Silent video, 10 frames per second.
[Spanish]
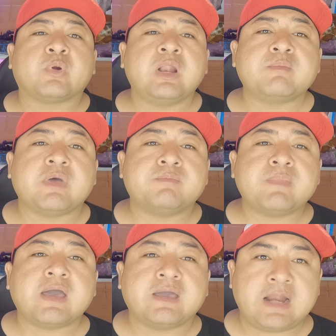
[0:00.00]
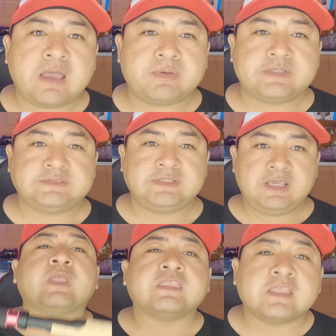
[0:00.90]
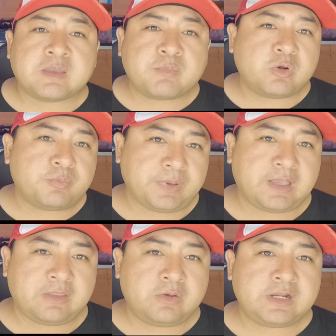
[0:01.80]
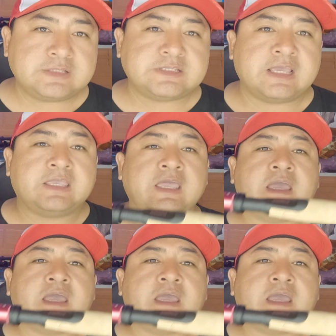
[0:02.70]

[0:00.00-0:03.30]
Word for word: problemas más graves que tenemos los pescadores es